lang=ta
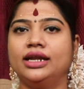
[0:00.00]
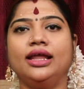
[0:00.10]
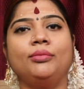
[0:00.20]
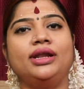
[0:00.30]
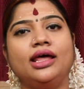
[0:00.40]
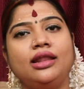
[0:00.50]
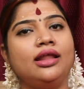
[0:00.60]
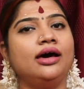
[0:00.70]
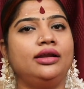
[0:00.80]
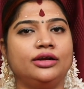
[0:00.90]
நாம்
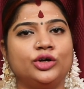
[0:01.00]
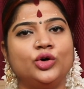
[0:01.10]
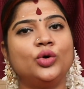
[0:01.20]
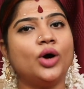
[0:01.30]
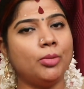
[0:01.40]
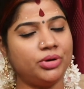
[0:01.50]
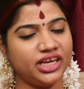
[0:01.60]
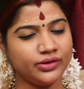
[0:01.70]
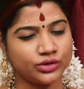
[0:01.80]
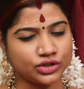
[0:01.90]
நல்லா இருக்கணும்
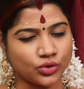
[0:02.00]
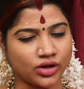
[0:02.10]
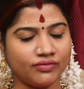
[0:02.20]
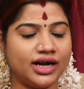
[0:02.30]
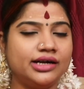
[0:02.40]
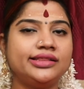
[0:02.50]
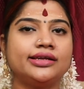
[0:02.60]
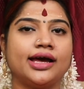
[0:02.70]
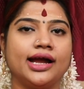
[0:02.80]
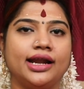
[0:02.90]
அப்படின்னு ஒருத்தவங்க
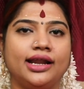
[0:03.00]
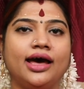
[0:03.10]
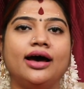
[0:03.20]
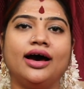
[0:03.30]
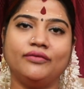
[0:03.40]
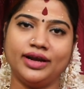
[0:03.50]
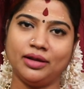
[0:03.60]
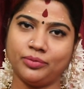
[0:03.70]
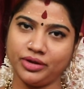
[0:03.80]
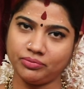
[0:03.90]
வாழ்த்துறாங்கன்னா
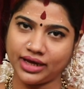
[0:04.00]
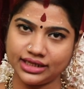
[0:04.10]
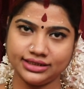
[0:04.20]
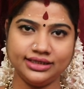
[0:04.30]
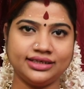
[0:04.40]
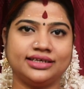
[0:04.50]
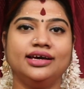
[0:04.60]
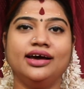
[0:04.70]
அவங்கள போய் பார்த்துட்டு